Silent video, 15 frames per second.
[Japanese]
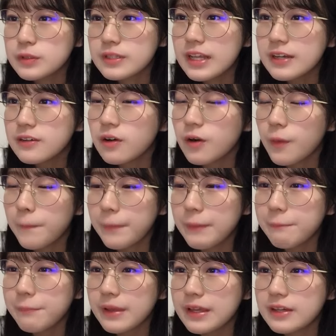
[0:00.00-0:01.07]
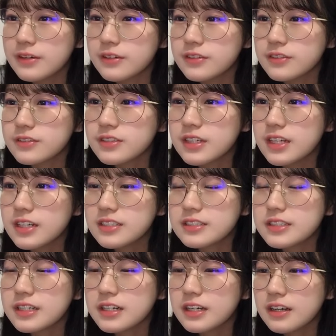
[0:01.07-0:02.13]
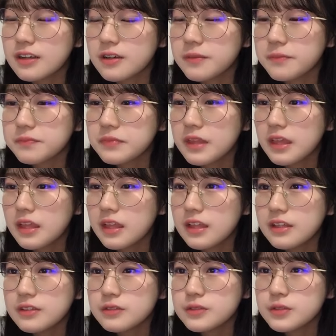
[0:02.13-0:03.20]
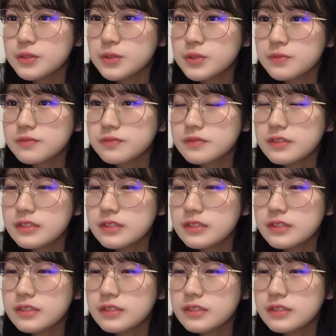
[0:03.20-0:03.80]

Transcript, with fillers: そう結構ピンピンクって感じだからそう